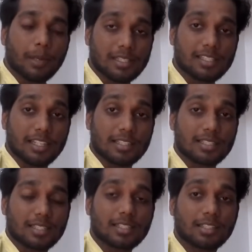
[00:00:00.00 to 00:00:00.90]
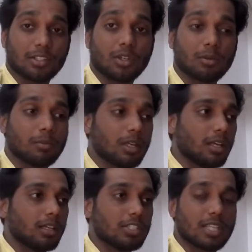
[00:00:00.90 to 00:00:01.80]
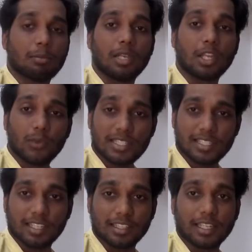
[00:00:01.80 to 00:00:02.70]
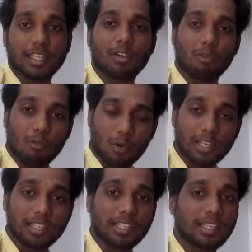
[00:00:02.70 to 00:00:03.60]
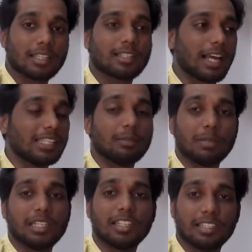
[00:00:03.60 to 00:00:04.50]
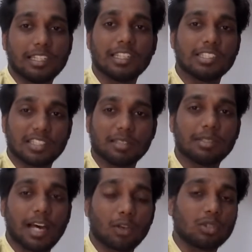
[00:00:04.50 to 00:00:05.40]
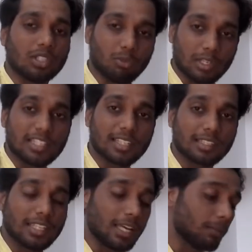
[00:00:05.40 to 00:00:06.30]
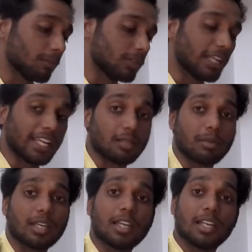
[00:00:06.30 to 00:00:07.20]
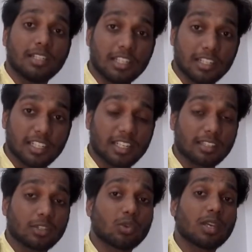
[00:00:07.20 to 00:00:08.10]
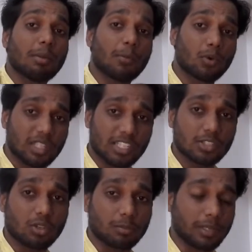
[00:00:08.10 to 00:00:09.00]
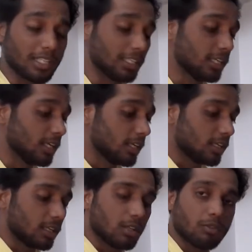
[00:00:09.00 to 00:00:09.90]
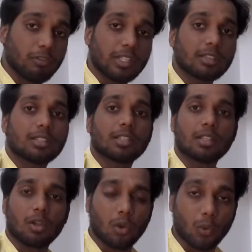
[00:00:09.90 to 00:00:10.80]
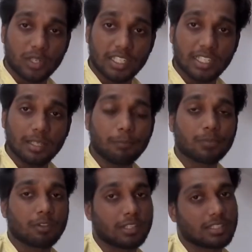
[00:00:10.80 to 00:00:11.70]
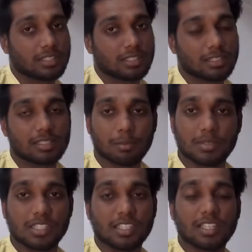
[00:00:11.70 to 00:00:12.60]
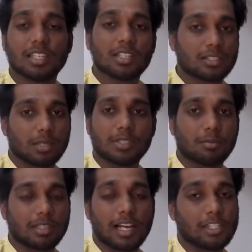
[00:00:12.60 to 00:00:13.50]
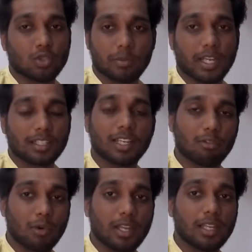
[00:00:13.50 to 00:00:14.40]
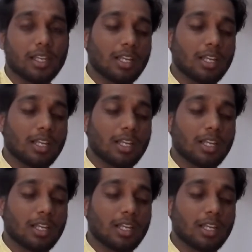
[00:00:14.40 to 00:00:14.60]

पल्सेस यू नो जिसे हम लिंग्विन्स कहते हैं वो लेनी है काली पीली नीली जितनी भी दाल होती है वो ले सकते हैं आप अपनी डाइट में डिनर के अंदर क्योंकि हमें प्रोटीन की ज़रूरत पड़ेगी विथ रोटी विथ सब्जी सब्जी में दाल जो भी आता है वो है